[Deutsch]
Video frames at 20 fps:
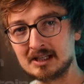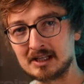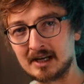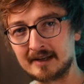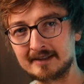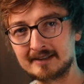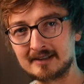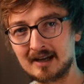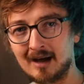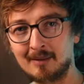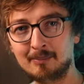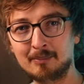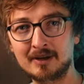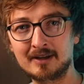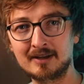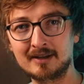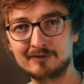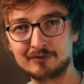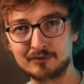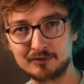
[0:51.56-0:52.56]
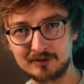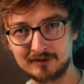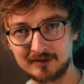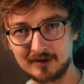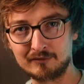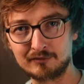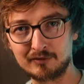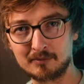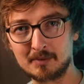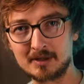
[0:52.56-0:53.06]
kann ich abhängig von dieser
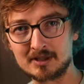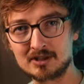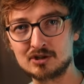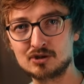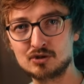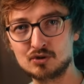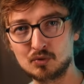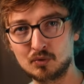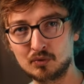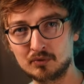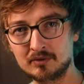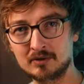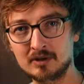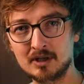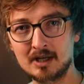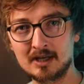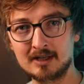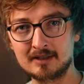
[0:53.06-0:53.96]
Information